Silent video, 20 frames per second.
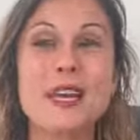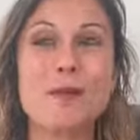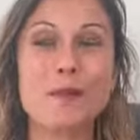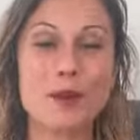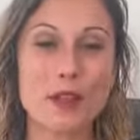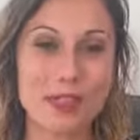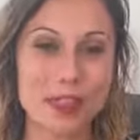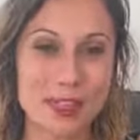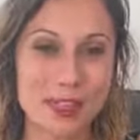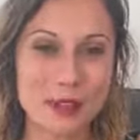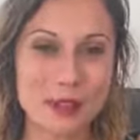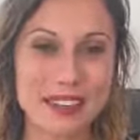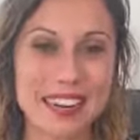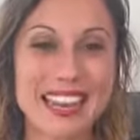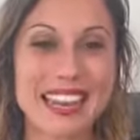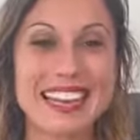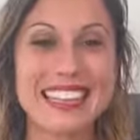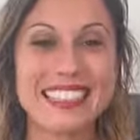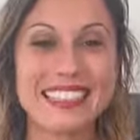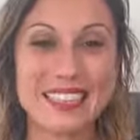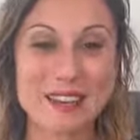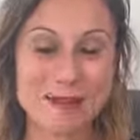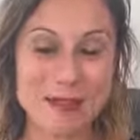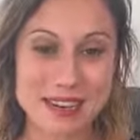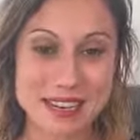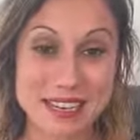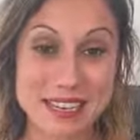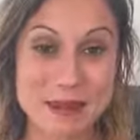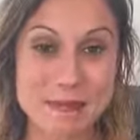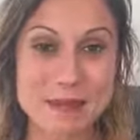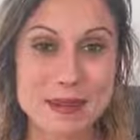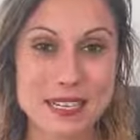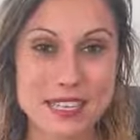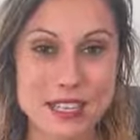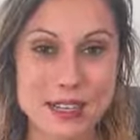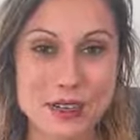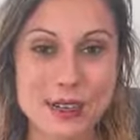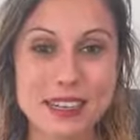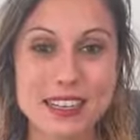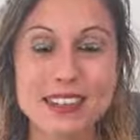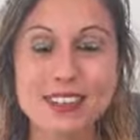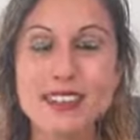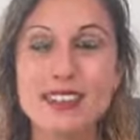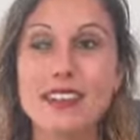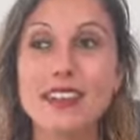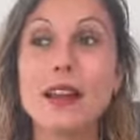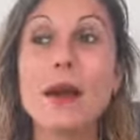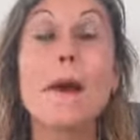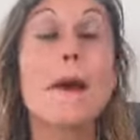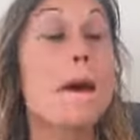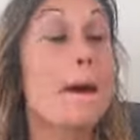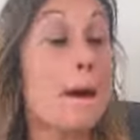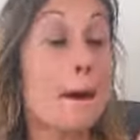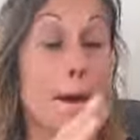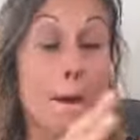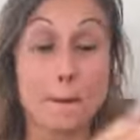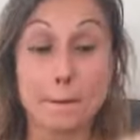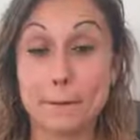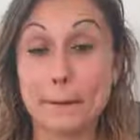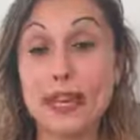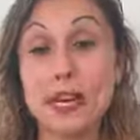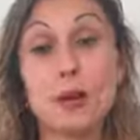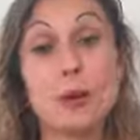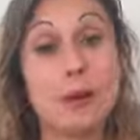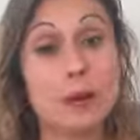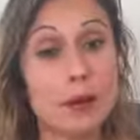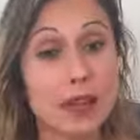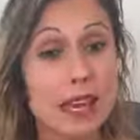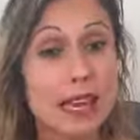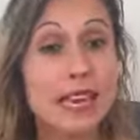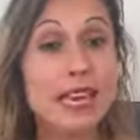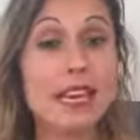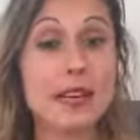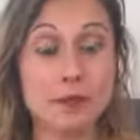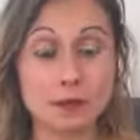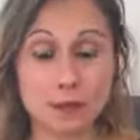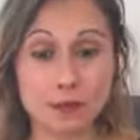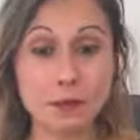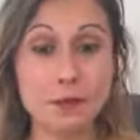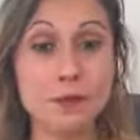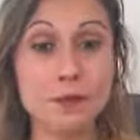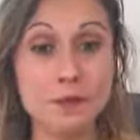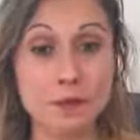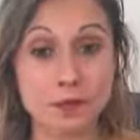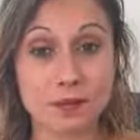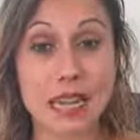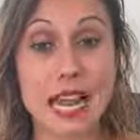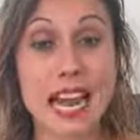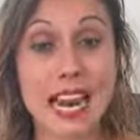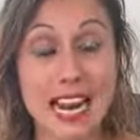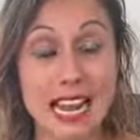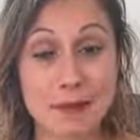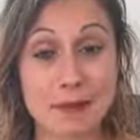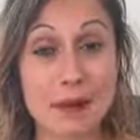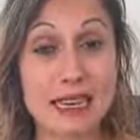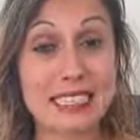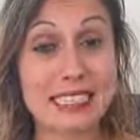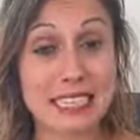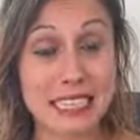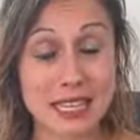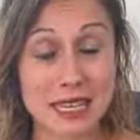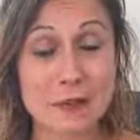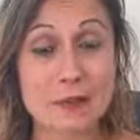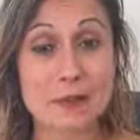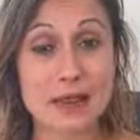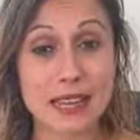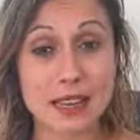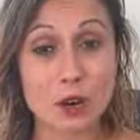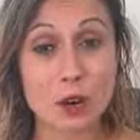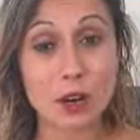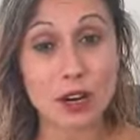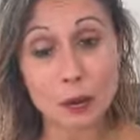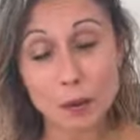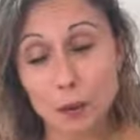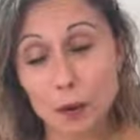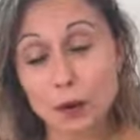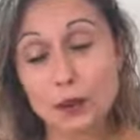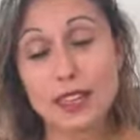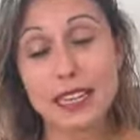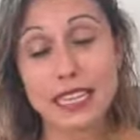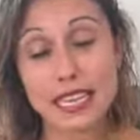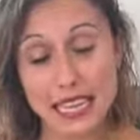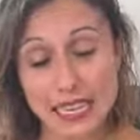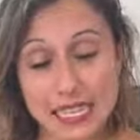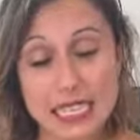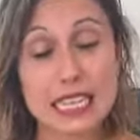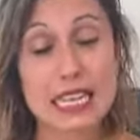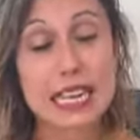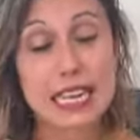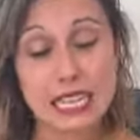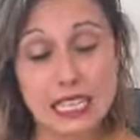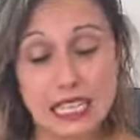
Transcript: emocional de cualquier persona, pero me voy a ir a la parte que me corresponde, que es